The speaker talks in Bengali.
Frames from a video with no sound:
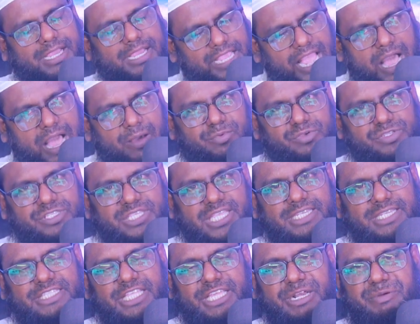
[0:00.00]
ভাই আবু
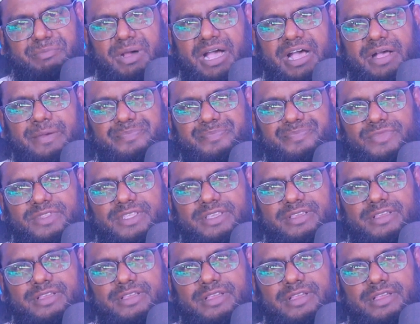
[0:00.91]
সাইদের মা
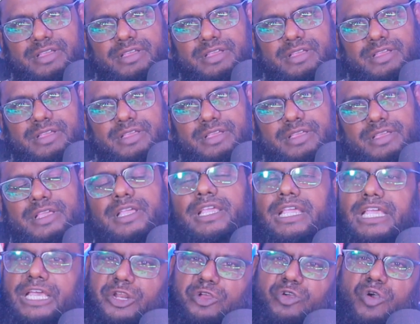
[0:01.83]

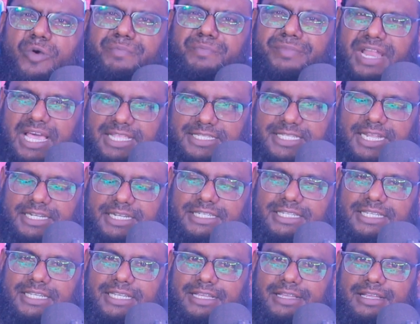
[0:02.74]
এরকম না
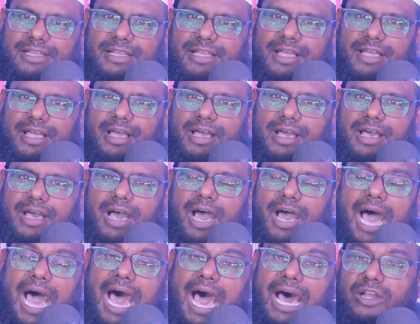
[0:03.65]
জানি
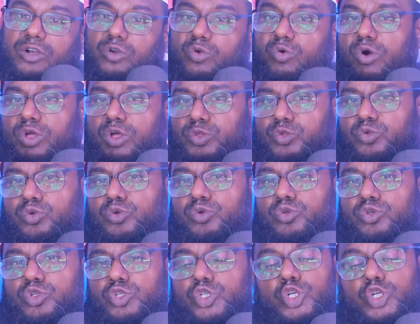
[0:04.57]
আর কত
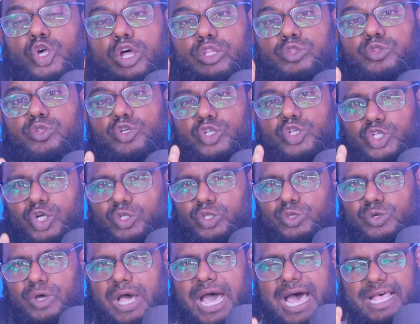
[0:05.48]
শত
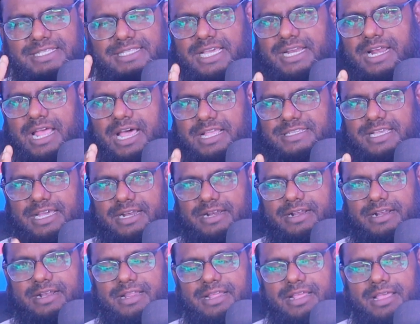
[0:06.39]
শত হাজার
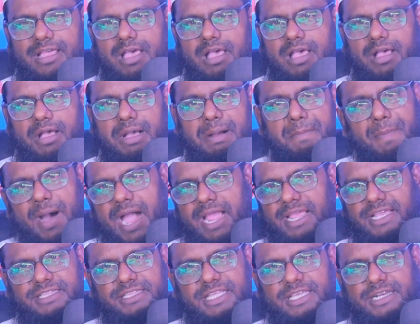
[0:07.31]
হাজার
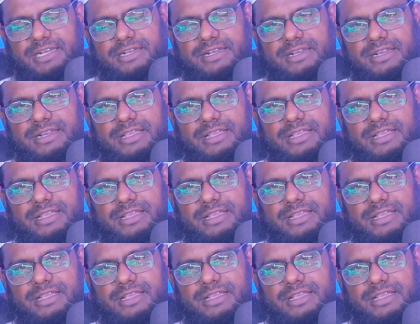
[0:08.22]
ভাইদের